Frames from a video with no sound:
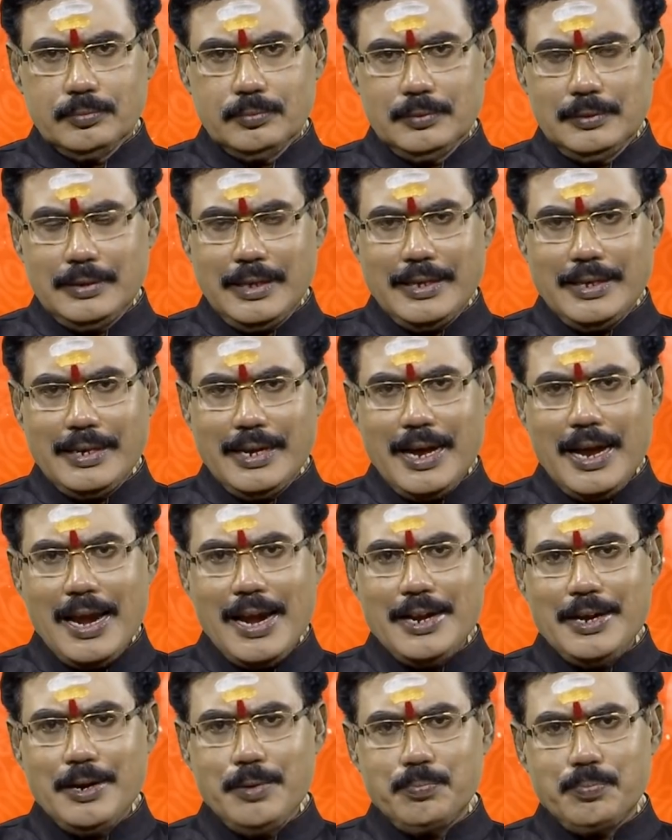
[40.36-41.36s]
இந்த
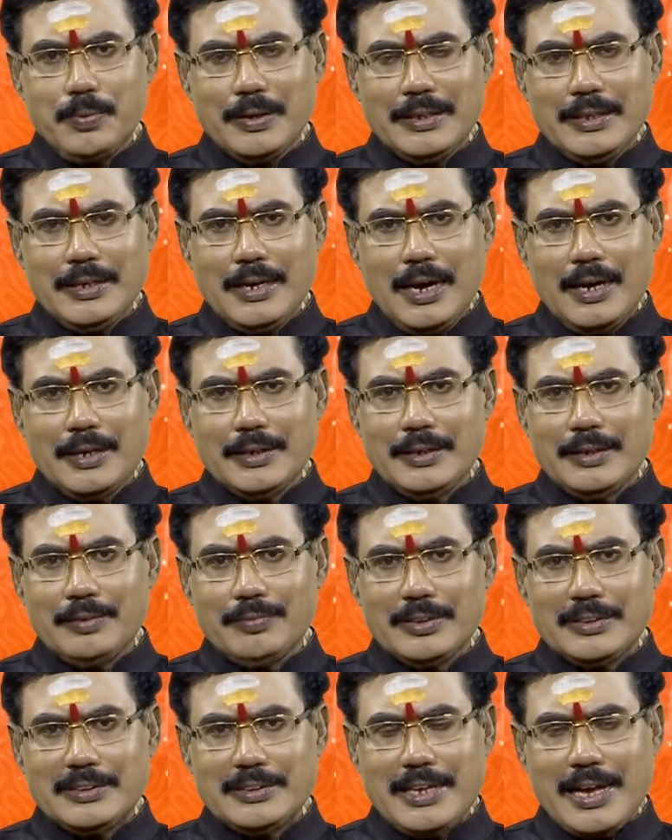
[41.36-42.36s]
ஏழு பதினாறு
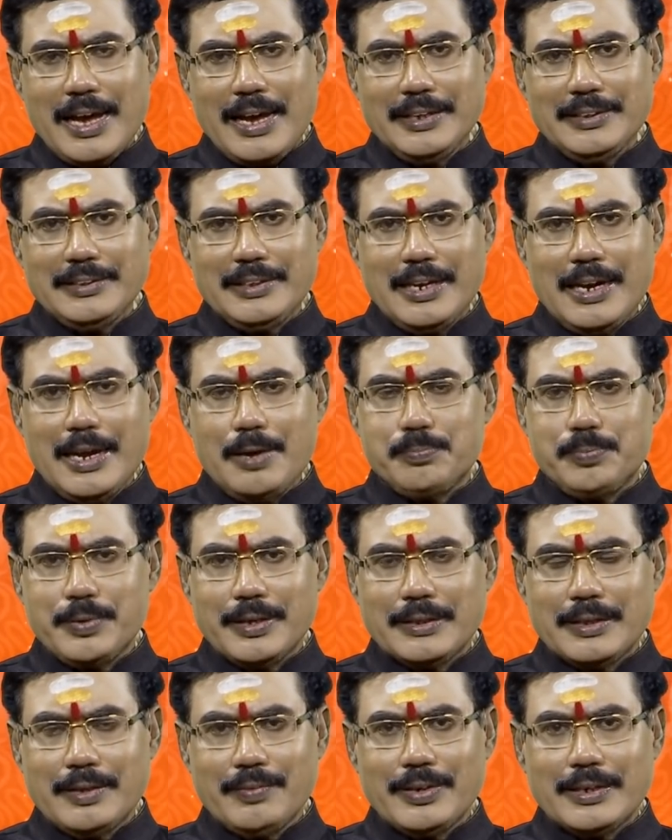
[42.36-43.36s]
இருபத்தி ஐந்திலே
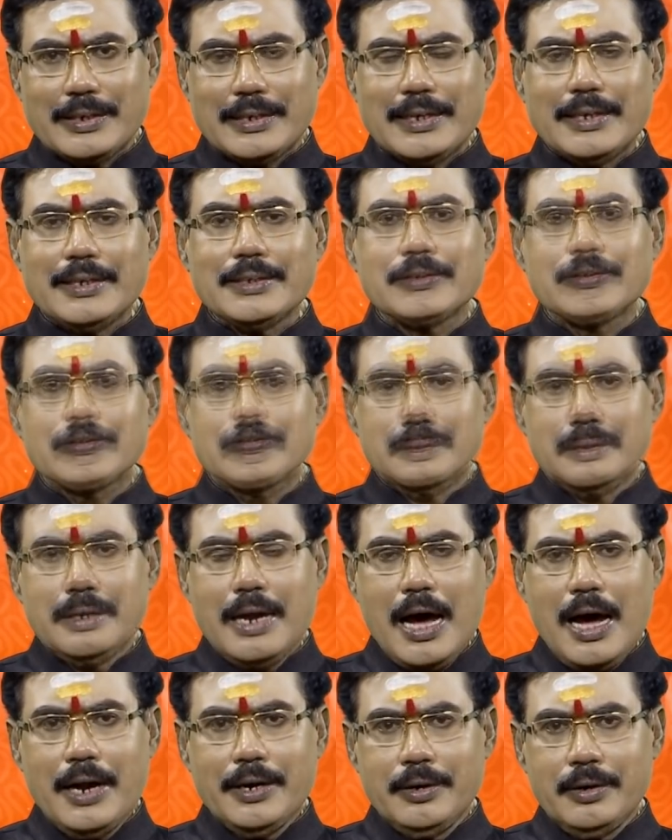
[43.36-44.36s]
பிறந்தவர்களை
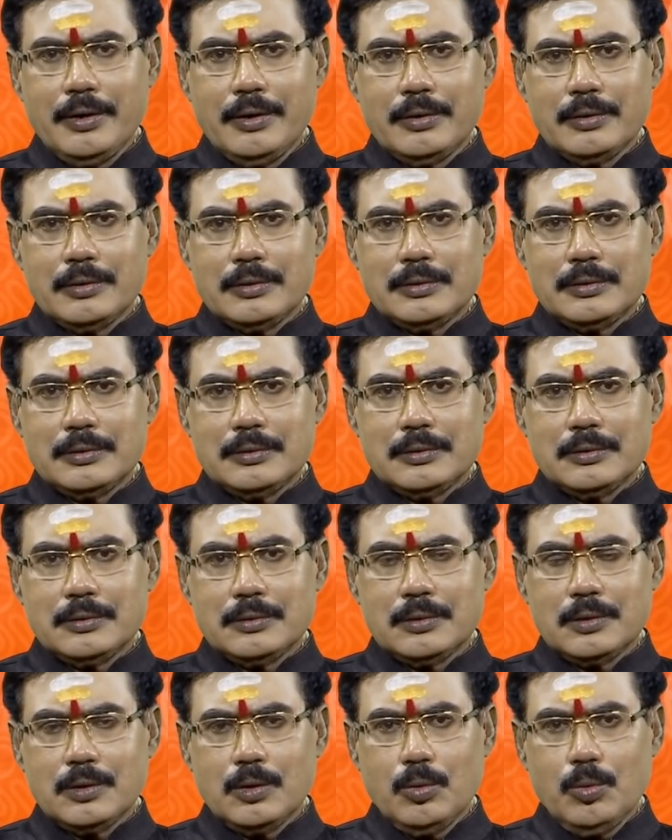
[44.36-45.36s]
நான்
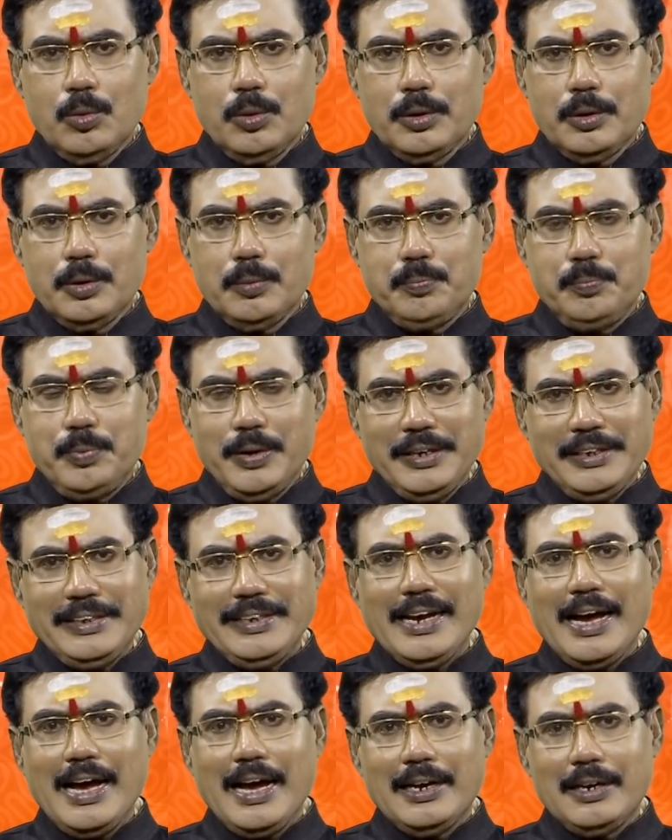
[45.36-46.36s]
ஒரு
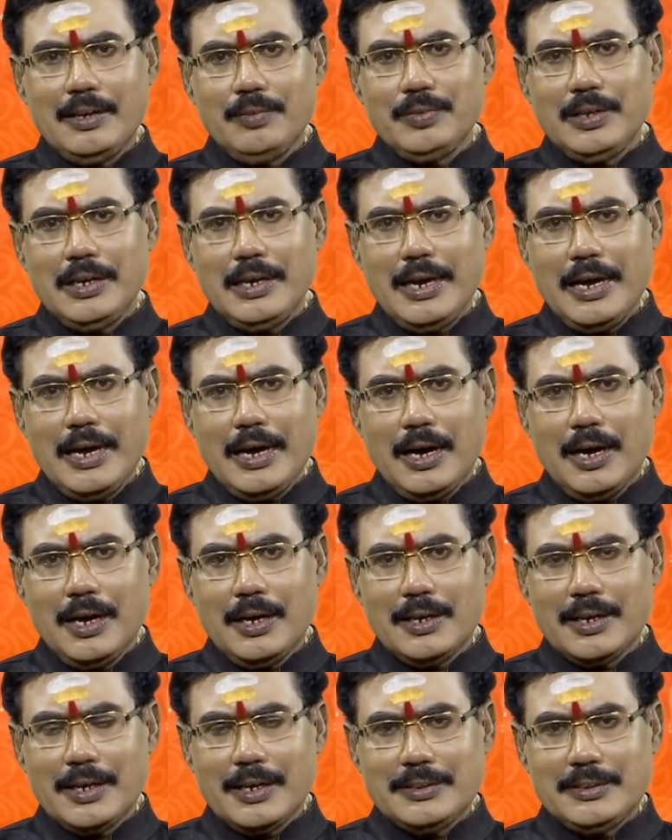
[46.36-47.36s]
பெரிய அளவிலே
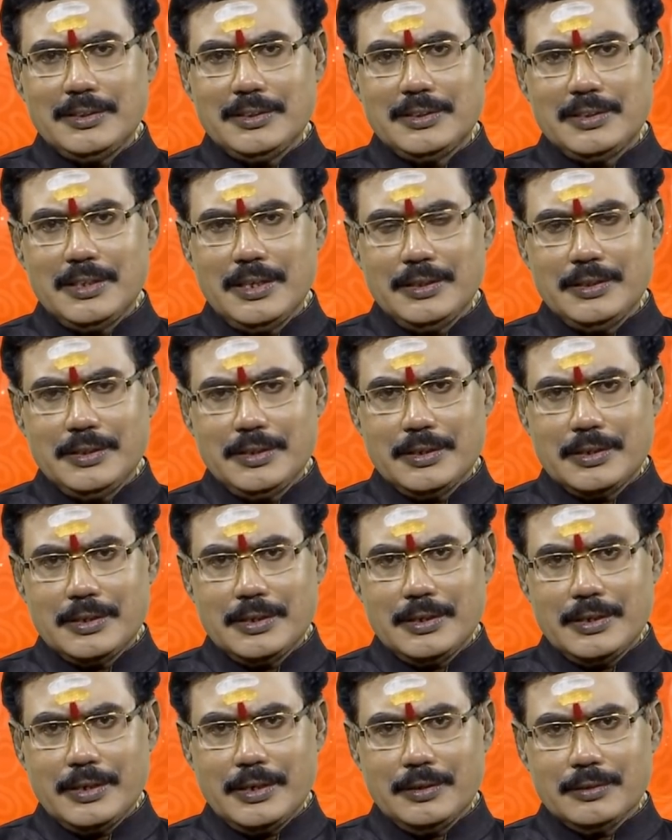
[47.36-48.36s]
ஆராய்ச்சி
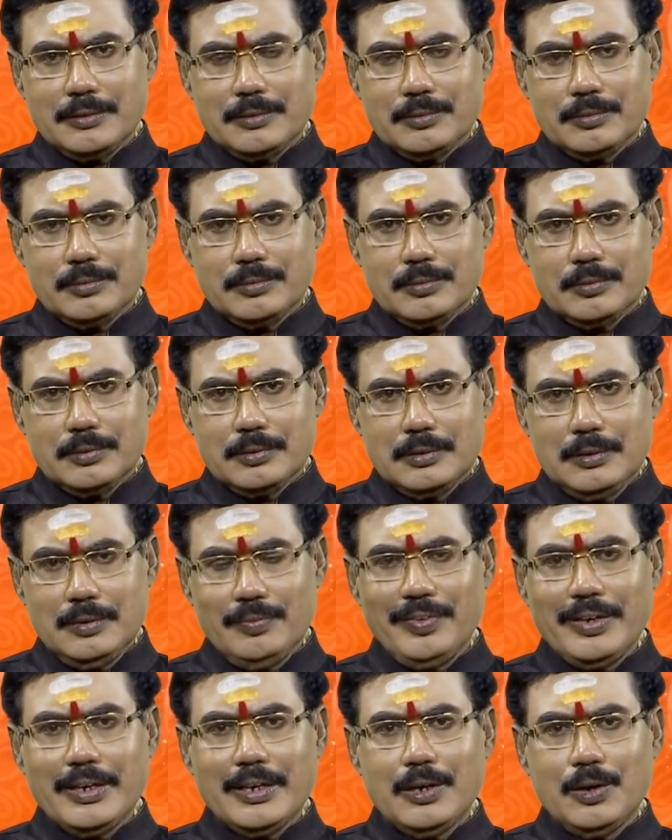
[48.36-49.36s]
செய்திருக்கின்றேன்
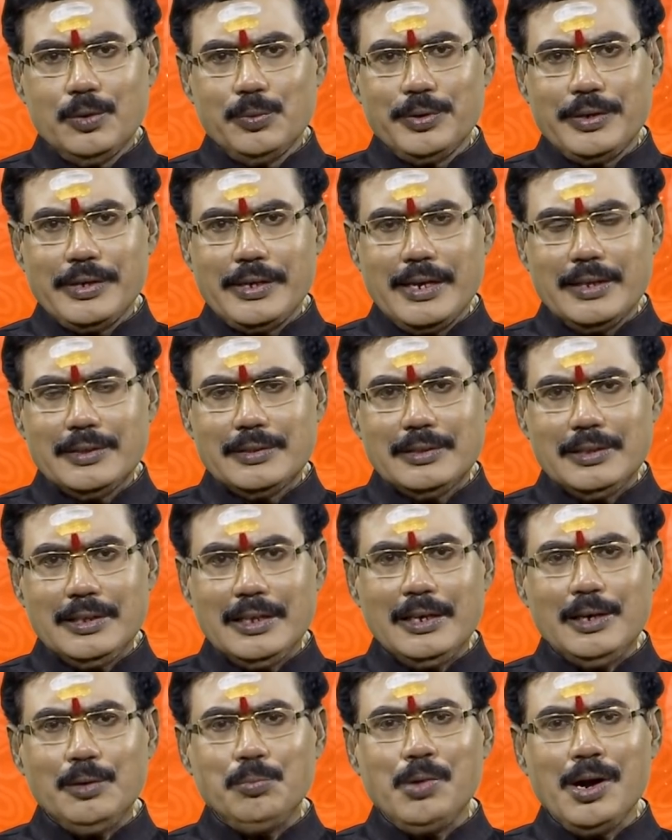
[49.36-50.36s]
இவர்களுடைய
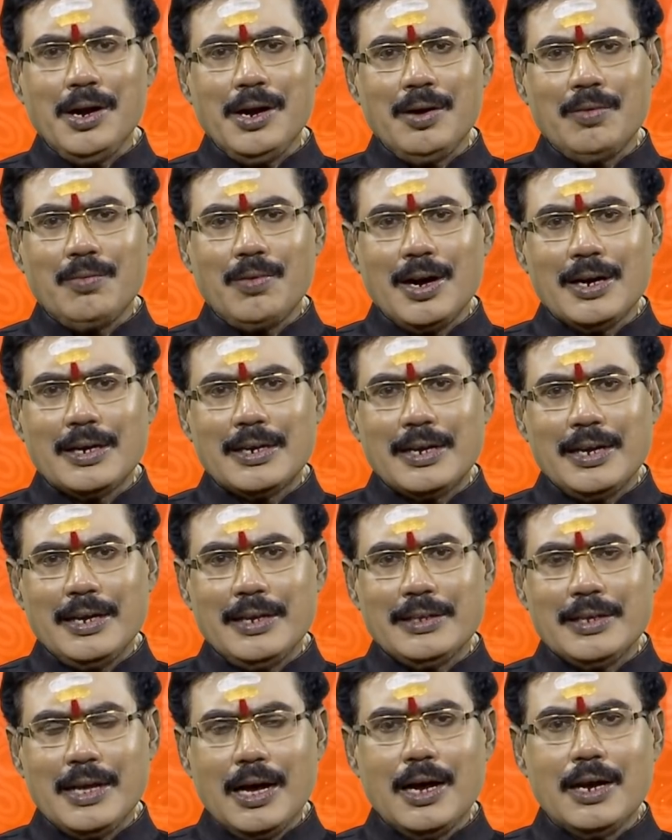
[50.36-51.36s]
திருமண வாழ்க்கை
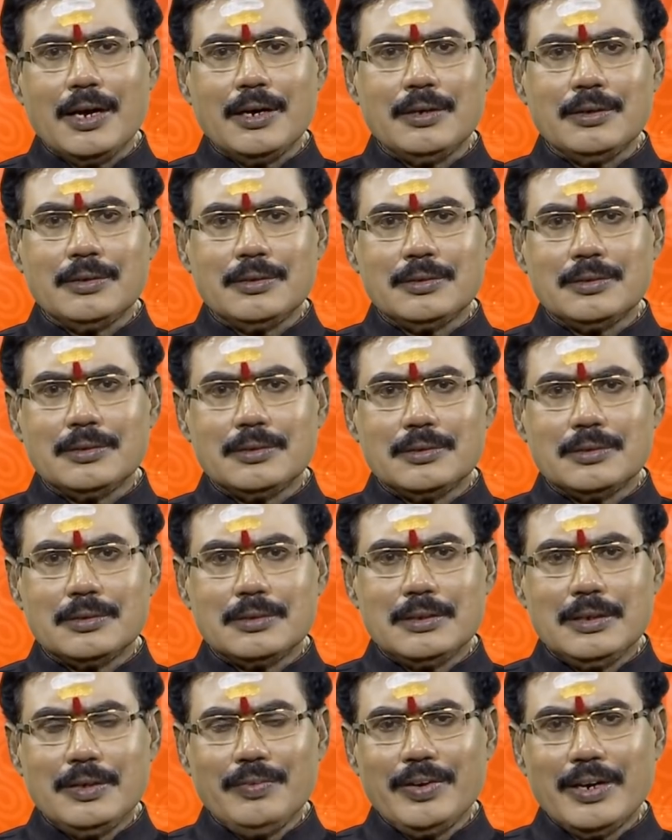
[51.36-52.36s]
தான்
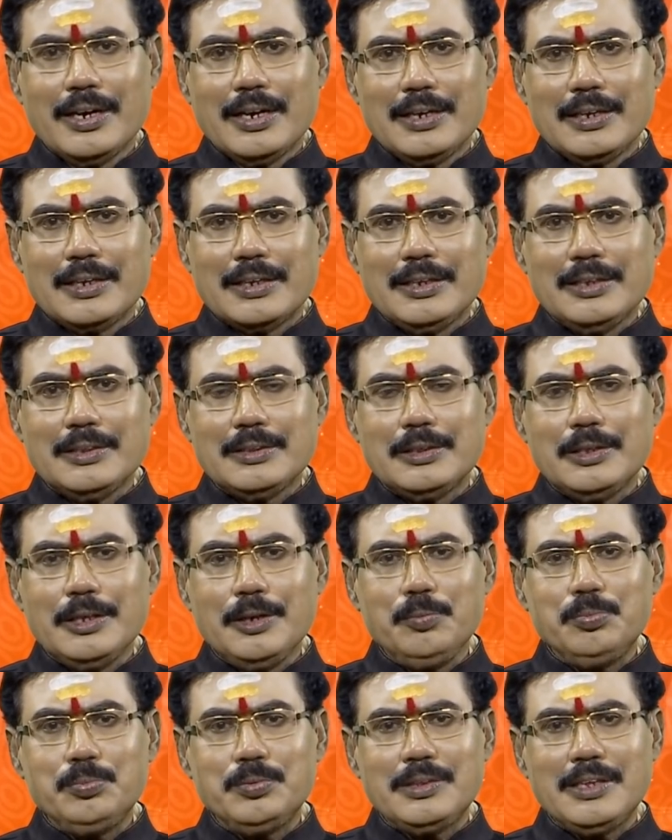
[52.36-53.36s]
இவர்களுக்கு
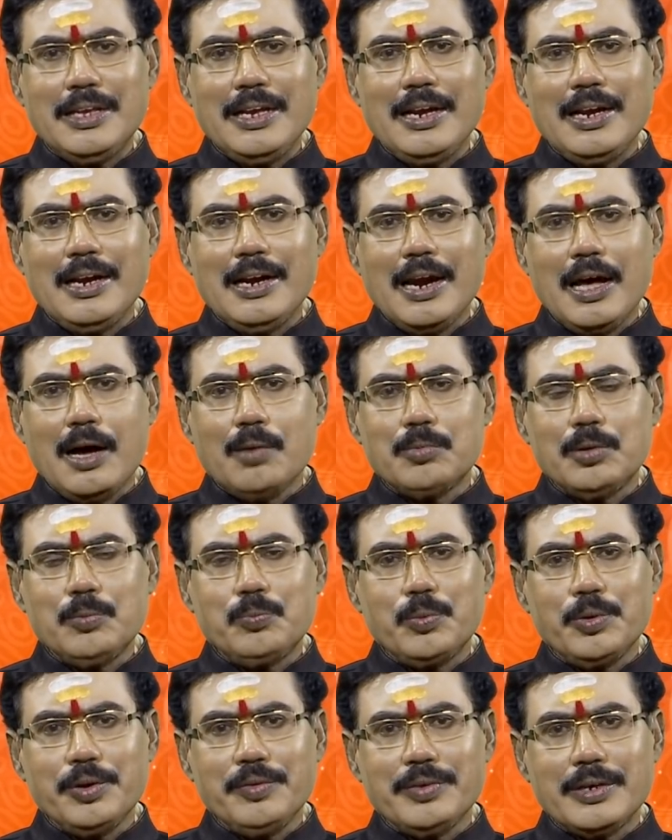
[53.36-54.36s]
திருப்தி
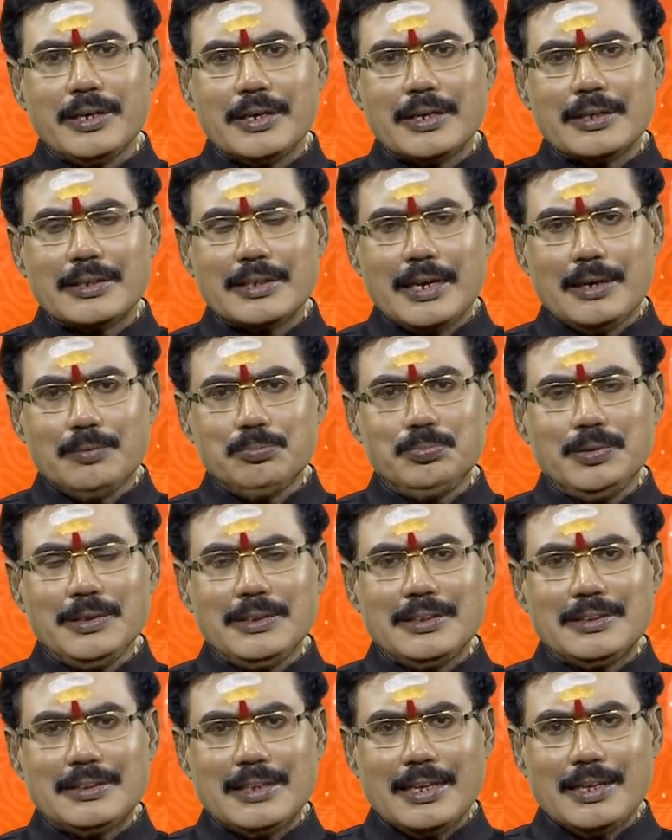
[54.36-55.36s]
இல்லாமல் போய்விடுகிறது
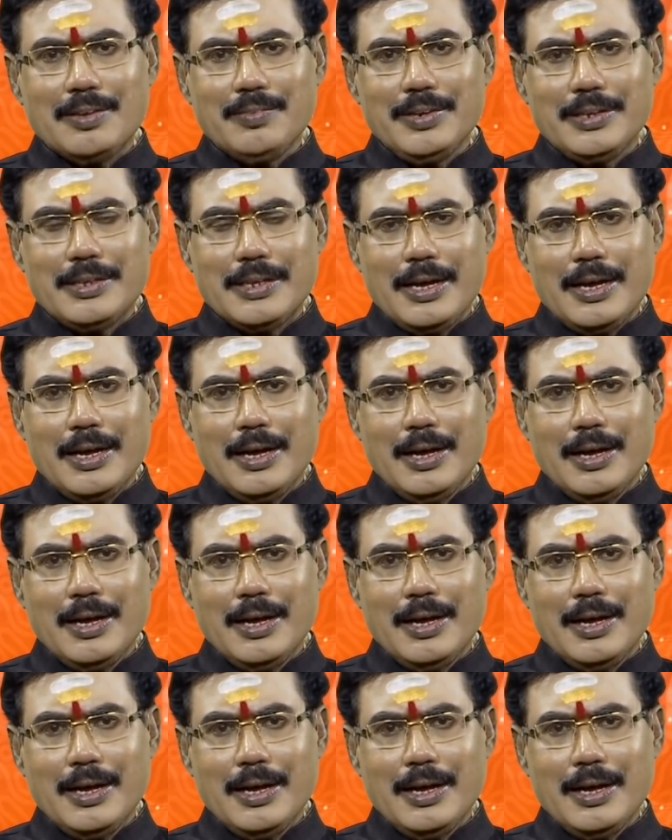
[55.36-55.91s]
எண்பது சதவீத